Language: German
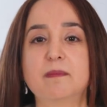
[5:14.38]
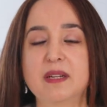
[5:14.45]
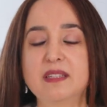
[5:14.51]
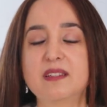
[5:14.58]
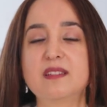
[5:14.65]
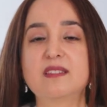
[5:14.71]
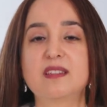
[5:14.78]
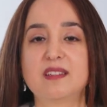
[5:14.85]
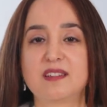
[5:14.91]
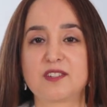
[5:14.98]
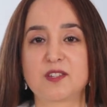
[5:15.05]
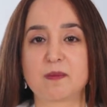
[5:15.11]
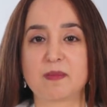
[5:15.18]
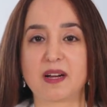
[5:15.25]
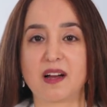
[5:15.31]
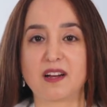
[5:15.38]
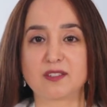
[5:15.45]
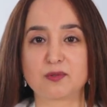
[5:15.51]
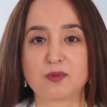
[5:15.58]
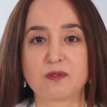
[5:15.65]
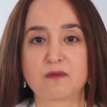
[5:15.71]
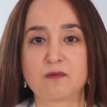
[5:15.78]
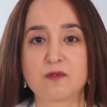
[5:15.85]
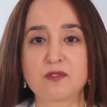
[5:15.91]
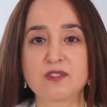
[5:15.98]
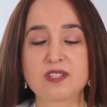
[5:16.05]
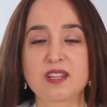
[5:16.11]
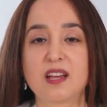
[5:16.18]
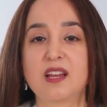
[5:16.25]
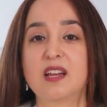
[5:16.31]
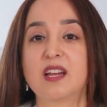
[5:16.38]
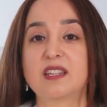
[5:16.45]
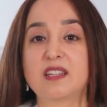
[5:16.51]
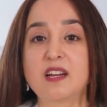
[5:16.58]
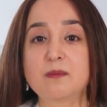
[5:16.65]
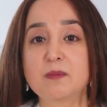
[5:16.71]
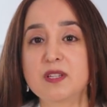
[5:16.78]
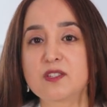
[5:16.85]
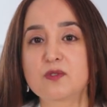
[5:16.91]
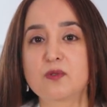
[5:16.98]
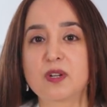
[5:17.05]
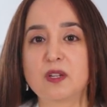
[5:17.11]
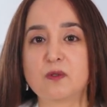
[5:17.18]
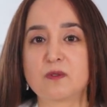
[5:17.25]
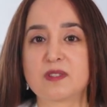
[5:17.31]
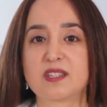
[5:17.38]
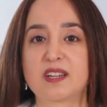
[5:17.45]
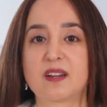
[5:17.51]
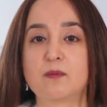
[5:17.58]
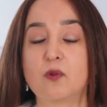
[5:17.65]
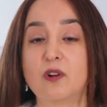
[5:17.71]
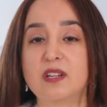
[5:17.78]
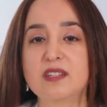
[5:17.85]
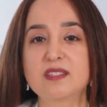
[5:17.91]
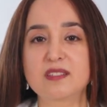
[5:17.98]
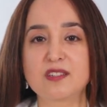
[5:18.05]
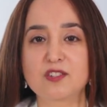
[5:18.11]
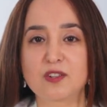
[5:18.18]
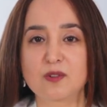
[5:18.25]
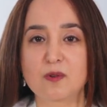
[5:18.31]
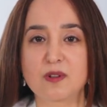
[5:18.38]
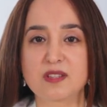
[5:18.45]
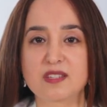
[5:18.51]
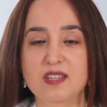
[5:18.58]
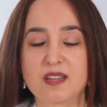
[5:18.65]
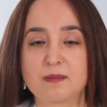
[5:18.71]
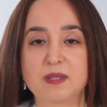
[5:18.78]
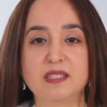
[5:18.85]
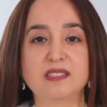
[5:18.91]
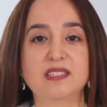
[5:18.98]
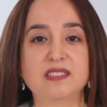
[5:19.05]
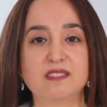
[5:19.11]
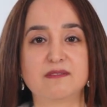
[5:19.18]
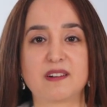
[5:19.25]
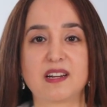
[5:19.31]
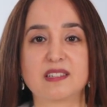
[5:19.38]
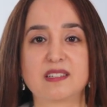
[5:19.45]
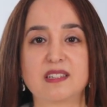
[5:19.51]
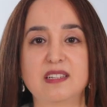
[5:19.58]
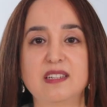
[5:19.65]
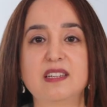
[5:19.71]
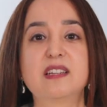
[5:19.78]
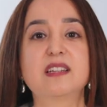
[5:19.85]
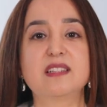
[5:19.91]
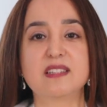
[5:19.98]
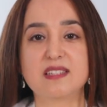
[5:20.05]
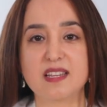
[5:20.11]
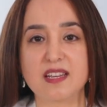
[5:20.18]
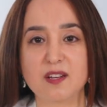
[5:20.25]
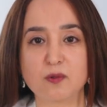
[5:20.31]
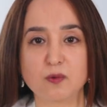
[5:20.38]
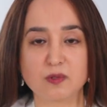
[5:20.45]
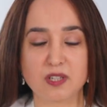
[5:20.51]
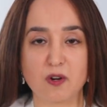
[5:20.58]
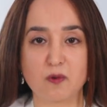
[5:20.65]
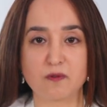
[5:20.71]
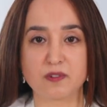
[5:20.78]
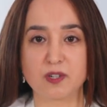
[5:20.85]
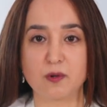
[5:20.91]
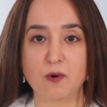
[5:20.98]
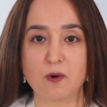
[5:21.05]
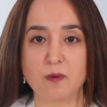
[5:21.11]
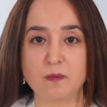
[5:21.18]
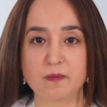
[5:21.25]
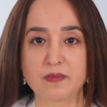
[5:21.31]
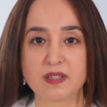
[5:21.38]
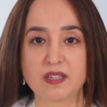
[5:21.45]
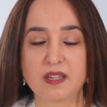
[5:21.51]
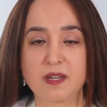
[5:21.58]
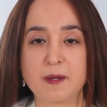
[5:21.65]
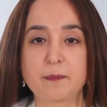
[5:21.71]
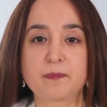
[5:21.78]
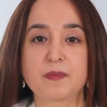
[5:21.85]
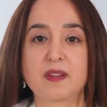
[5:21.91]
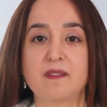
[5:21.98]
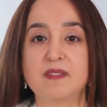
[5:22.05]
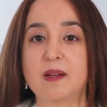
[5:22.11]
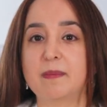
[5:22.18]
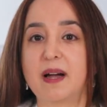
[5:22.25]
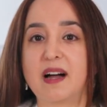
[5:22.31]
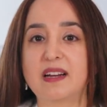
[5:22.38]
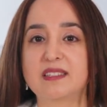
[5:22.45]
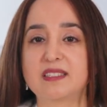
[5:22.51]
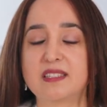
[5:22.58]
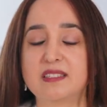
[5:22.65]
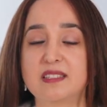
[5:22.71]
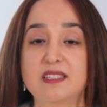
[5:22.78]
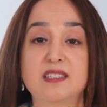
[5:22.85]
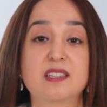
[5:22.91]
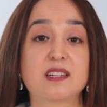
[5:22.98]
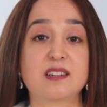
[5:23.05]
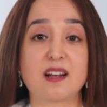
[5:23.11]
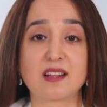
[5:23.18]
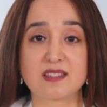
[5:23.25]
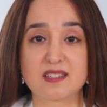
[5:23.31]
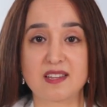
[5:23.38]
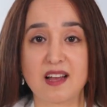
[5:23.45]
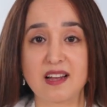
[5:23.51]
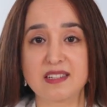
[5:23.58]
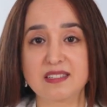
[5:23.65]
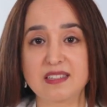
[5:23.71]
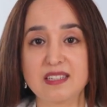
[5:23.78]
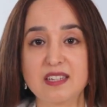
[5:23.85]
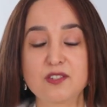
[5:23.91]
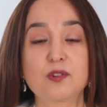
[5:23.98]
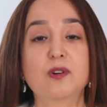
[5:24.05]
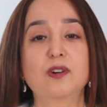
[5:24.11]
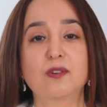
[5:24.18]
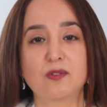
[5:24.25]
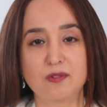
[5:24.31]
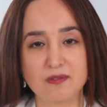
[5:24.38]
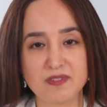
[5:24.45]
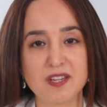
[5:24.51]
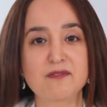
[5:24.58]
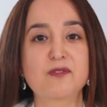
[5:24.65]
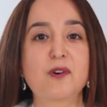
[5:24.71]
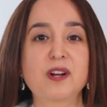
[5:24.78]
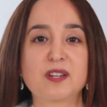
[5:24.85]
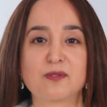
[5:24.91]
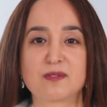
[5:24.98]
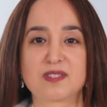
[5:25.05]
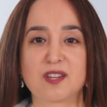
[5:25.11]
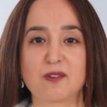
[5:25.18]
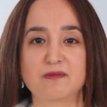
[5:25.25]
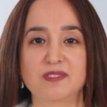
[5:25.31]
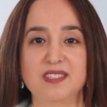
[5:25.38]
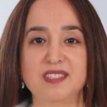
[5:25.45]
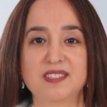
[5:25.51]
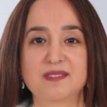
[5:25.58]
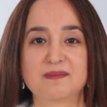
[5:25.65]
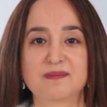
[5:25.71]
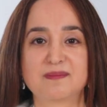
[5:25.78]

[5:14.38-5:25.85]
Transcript: medizinische Beratung wünschst, dann bist du in unserem holistischen Konzept in der Define Klinik sehr gut aufgehoben. Wir behandeln dich ganzheitlich und wir freuen uns auf dich.